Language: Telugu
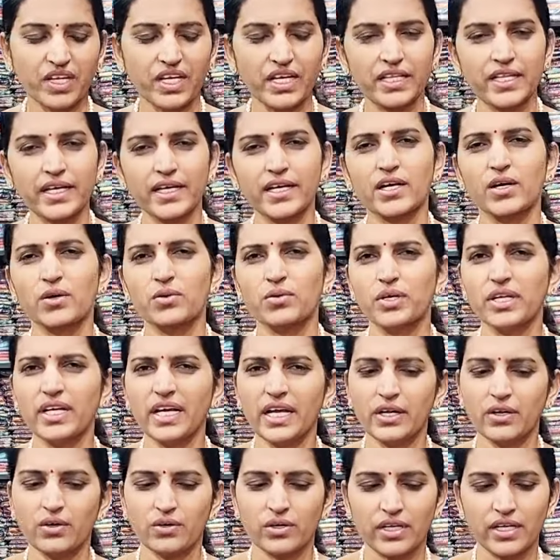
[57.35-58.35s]
ఇదే కాకుండా
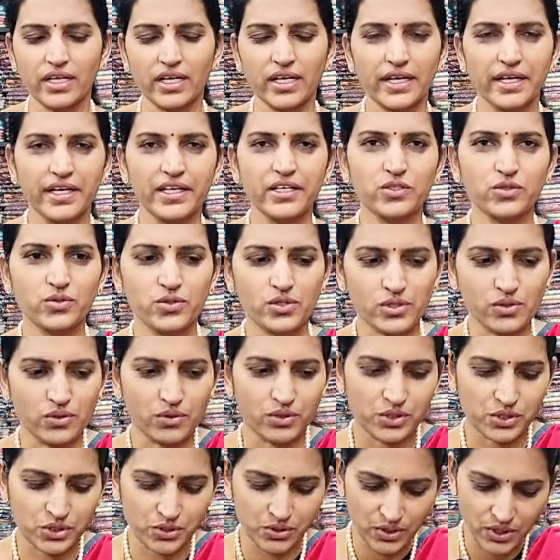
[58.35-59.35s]
ఎన్నో రకాలైనవి
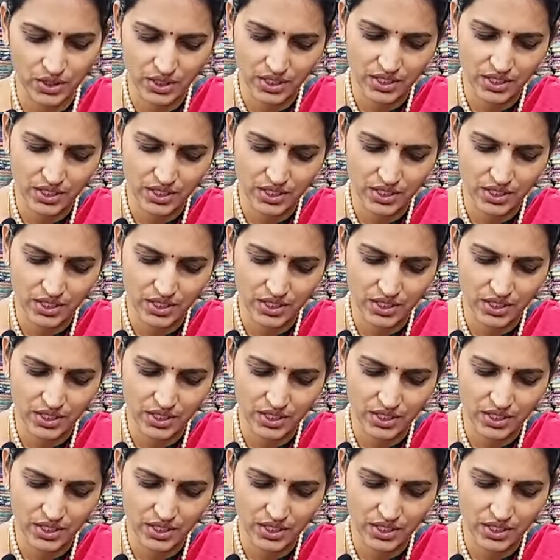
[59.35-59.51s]
చూసుకోవచ్చు